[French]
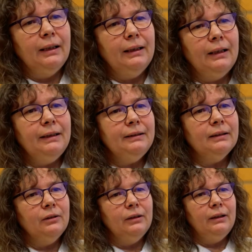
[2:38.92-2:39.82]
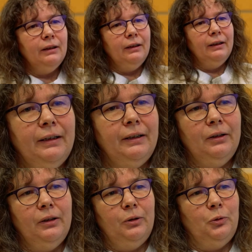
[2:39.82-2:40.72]
d'analyse
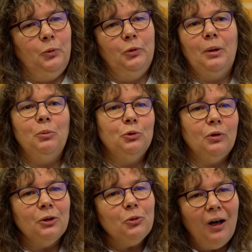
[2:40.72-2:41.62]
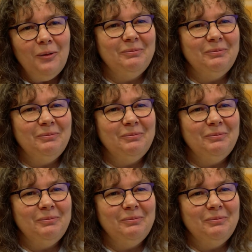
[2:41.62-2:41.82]
et on a besoin de toi,